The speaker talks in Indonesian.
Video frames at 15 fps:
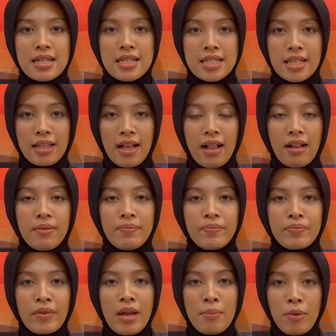digital.
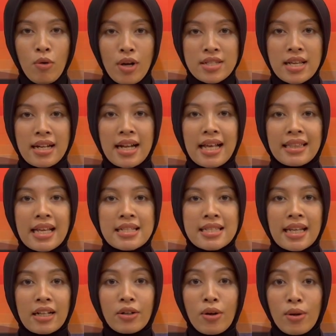Penguasaan atas
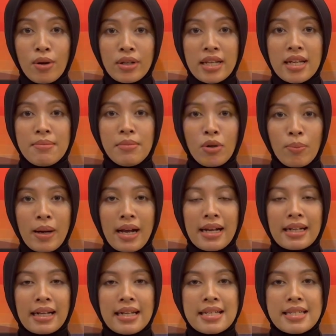teknologi
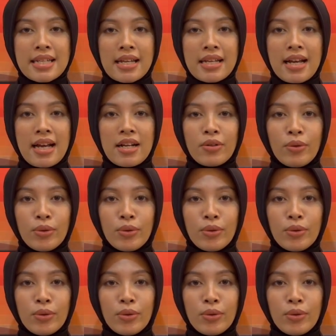merupakan keniscayaan